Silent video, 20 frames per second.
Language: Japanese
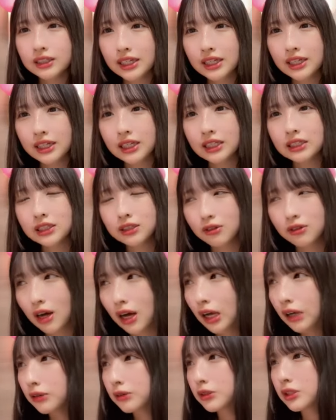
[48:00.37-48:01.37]
3月
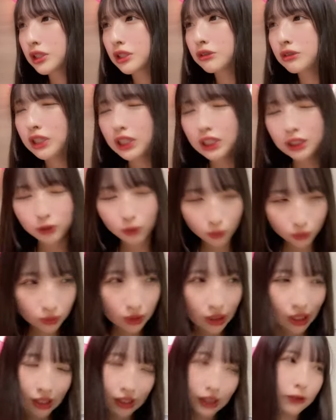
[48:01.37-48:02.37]
は押し売りの
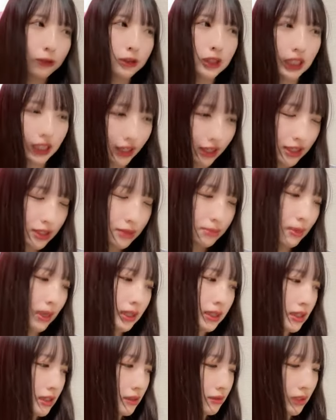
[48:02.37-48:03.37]
女でお願いし
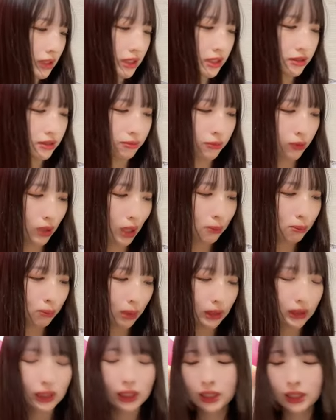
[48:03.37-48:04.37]
ます私も頑
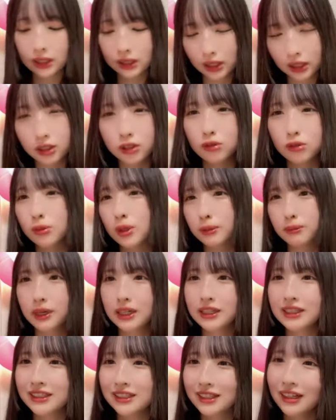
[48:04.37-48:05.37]
張っていきたいと思い
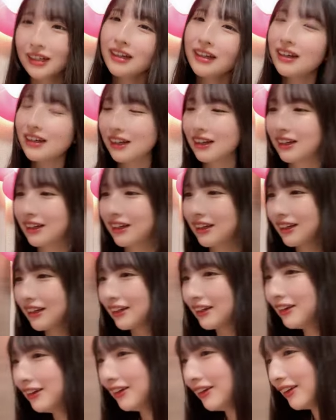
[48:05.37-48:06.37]
ます
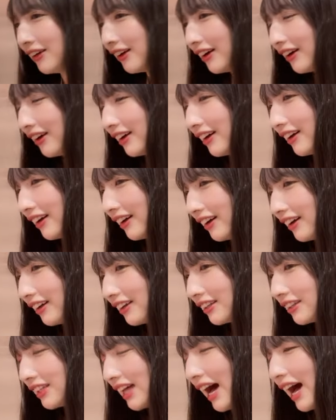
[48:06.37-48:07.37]
あ
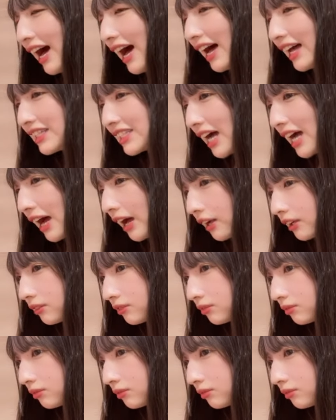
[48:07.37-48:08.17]
タージャン